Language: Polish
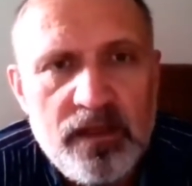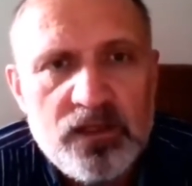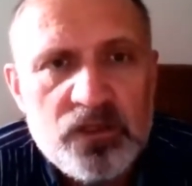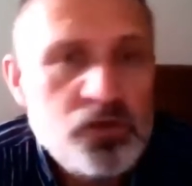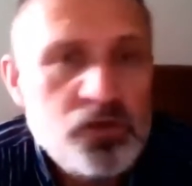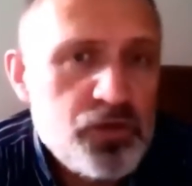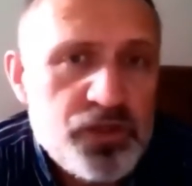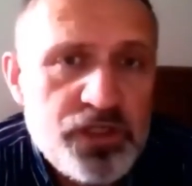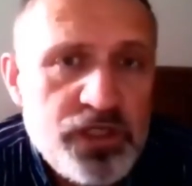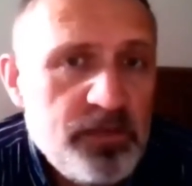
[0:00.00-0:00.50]

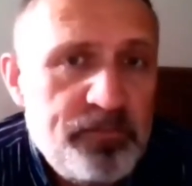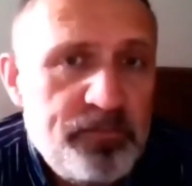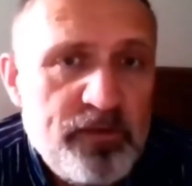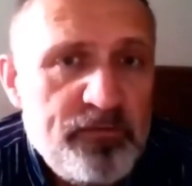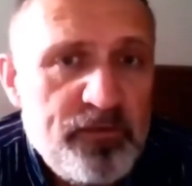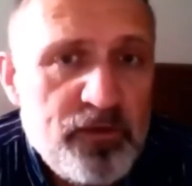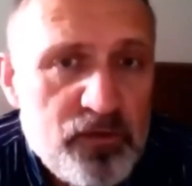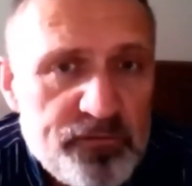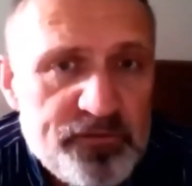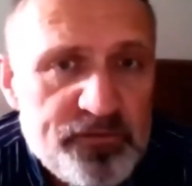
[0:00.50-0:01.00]
różnych
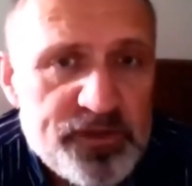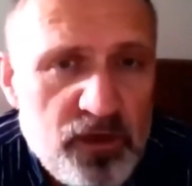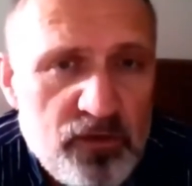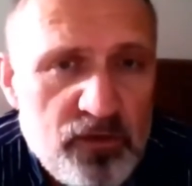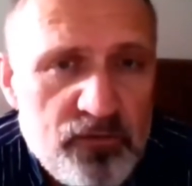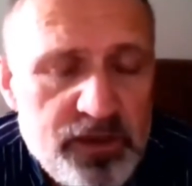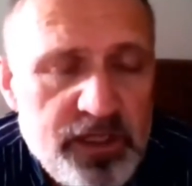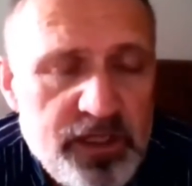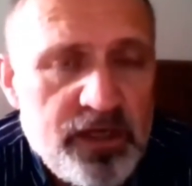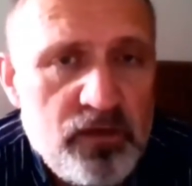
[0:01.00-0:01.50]
powodów znowu
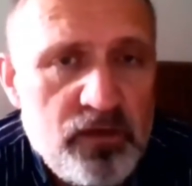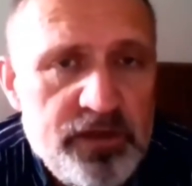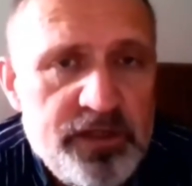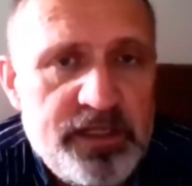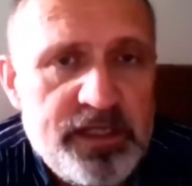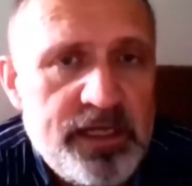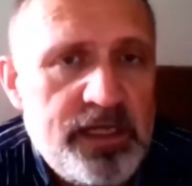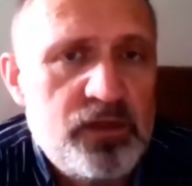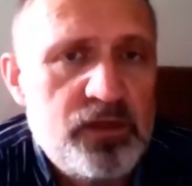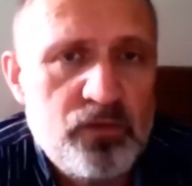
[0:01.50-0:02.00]
tego
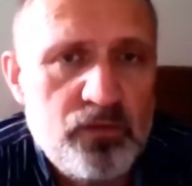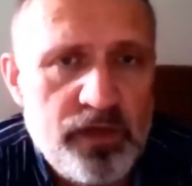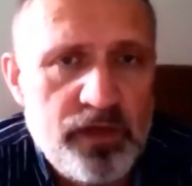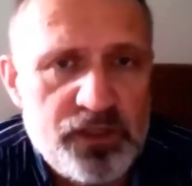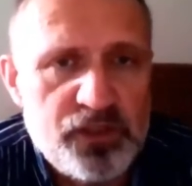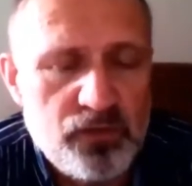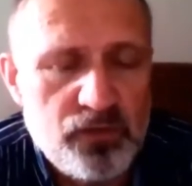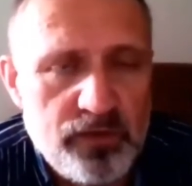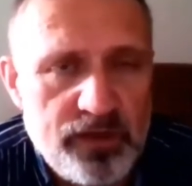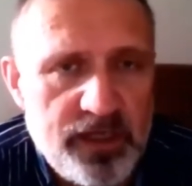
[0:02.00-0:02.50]
literatura
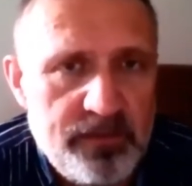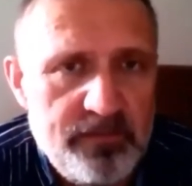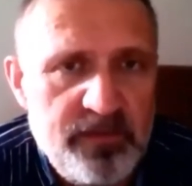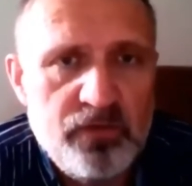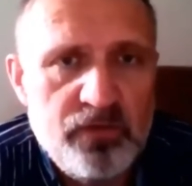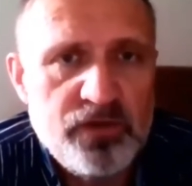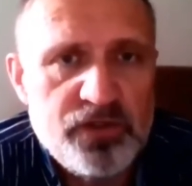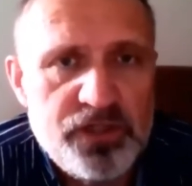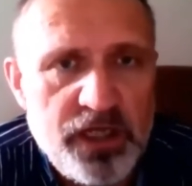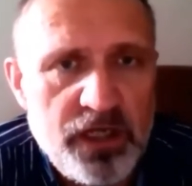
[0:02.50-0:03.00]
szuka.
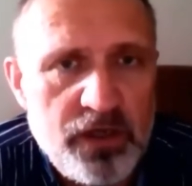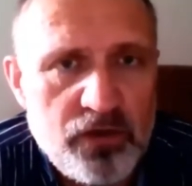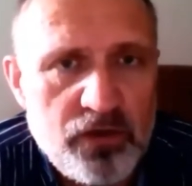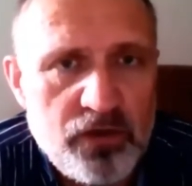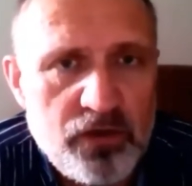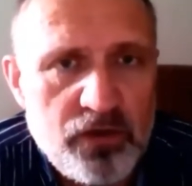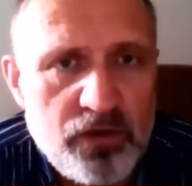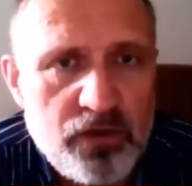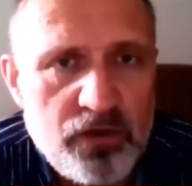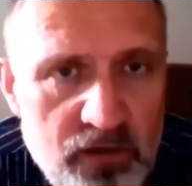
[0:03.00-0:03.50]
Miłosz tego
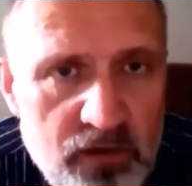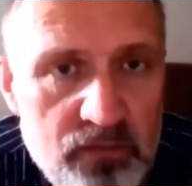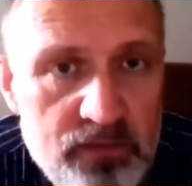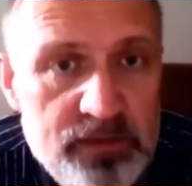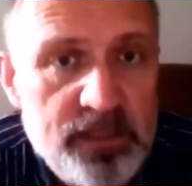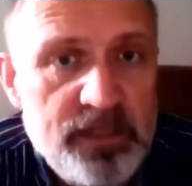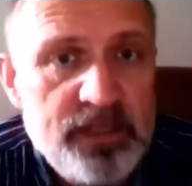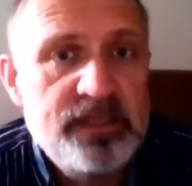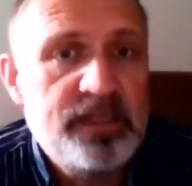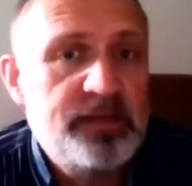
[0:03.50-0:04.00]
szukał,
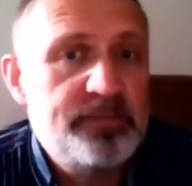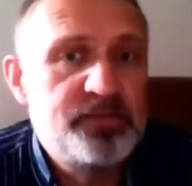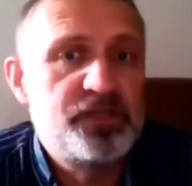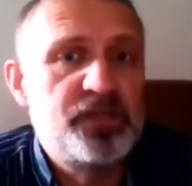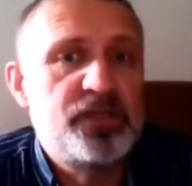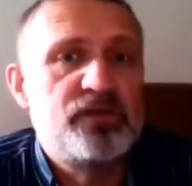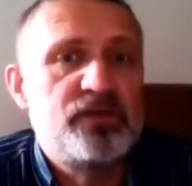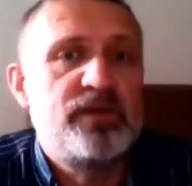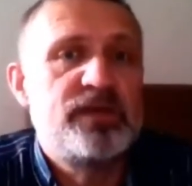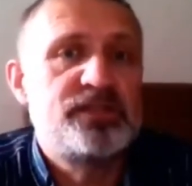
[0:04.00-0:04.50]
na
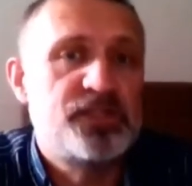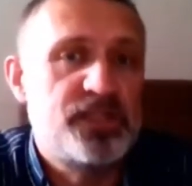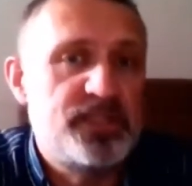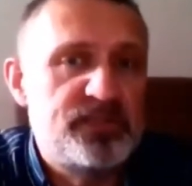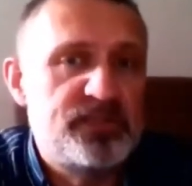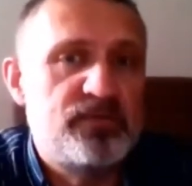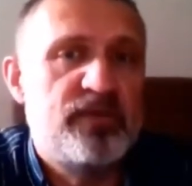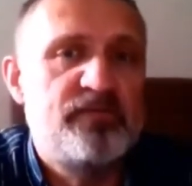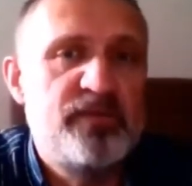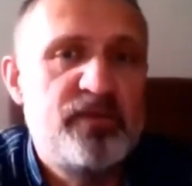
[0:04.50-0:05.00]
przykład
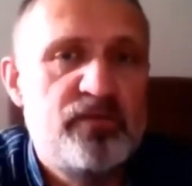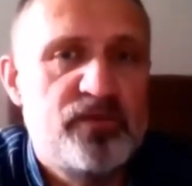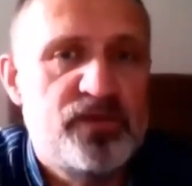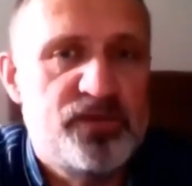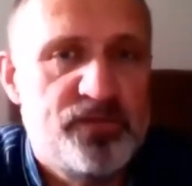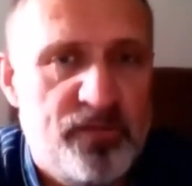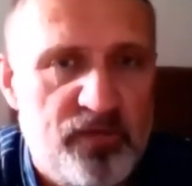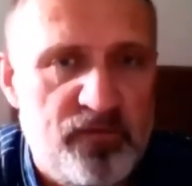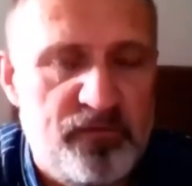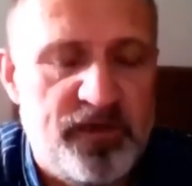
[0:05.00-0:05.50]
Czesław Miłosz, bo
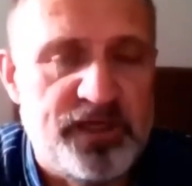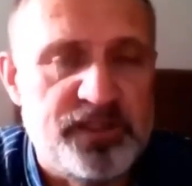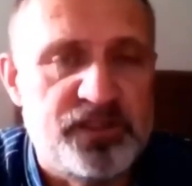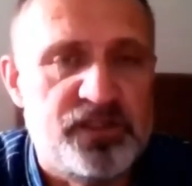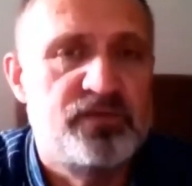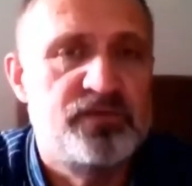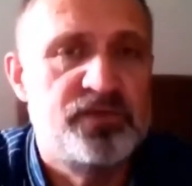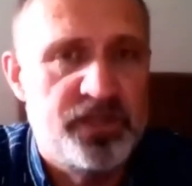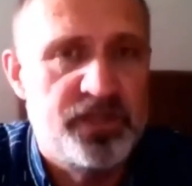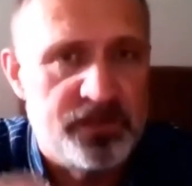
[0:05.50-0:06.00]
uważał,
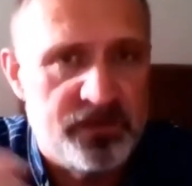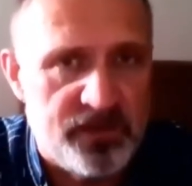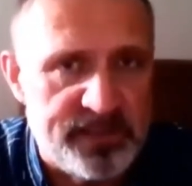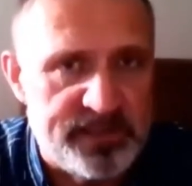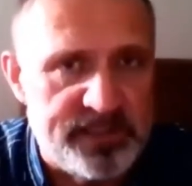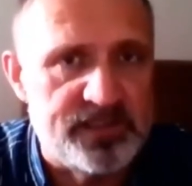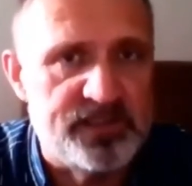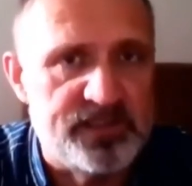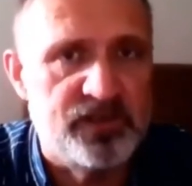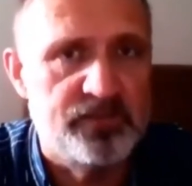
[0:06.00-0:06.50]
że to
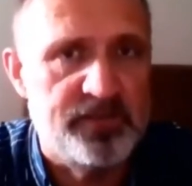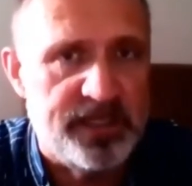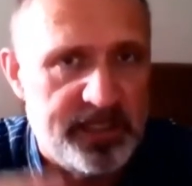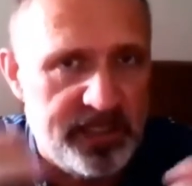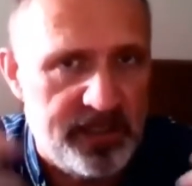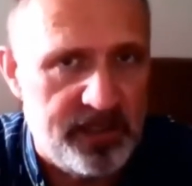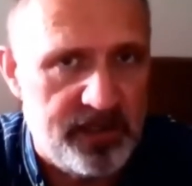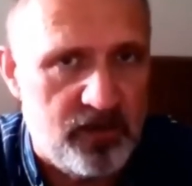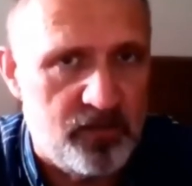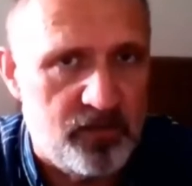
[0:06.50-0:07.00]
jest, są takie
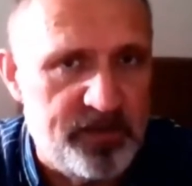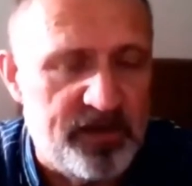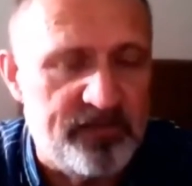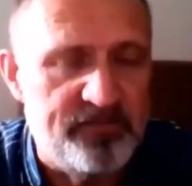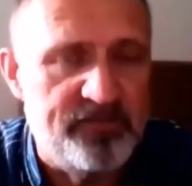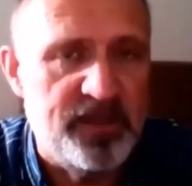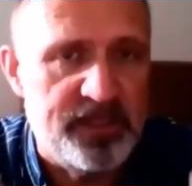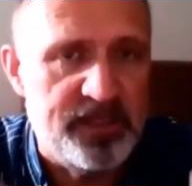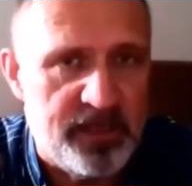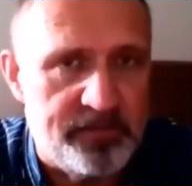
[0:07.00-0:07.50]

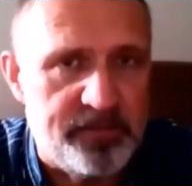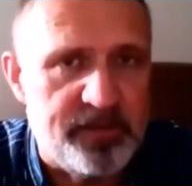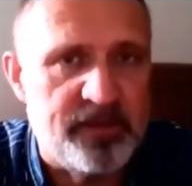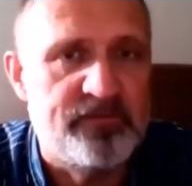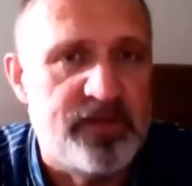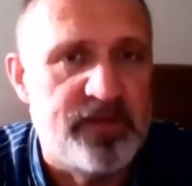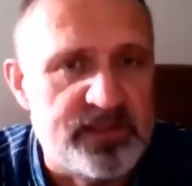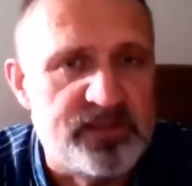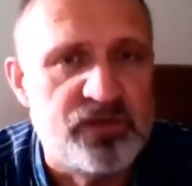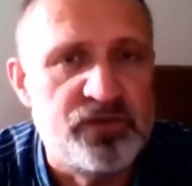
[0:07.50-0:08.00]
objawienia,
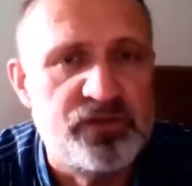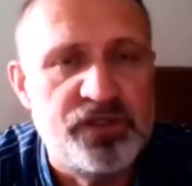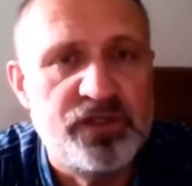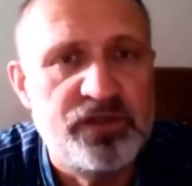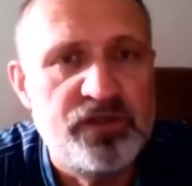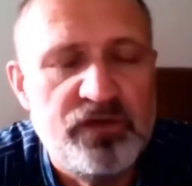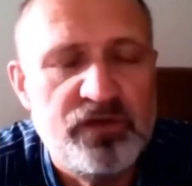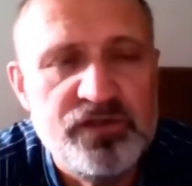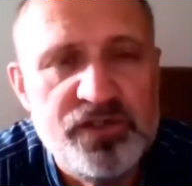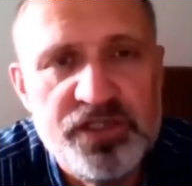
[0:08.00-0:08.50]
prawda,
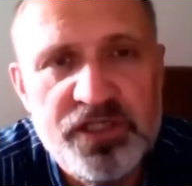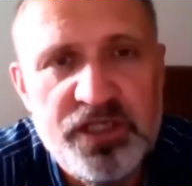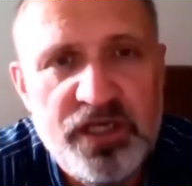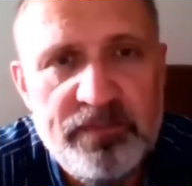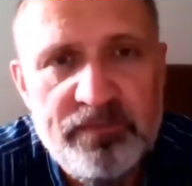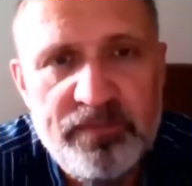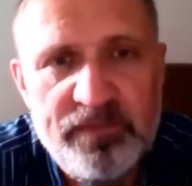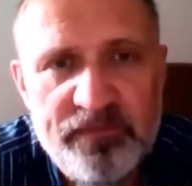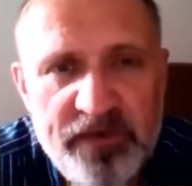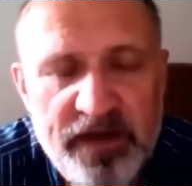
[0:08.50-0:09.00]
codzienności,
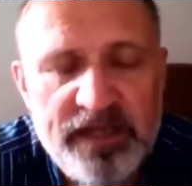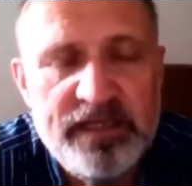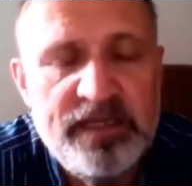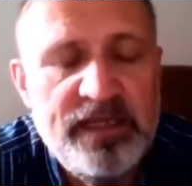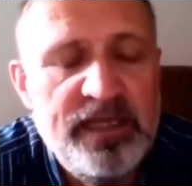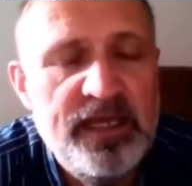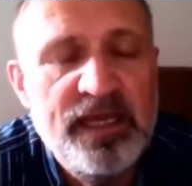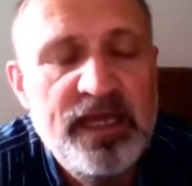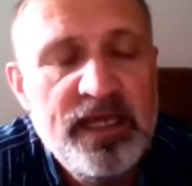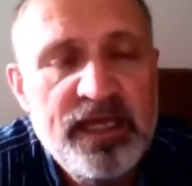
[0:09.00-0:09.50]
epifanie.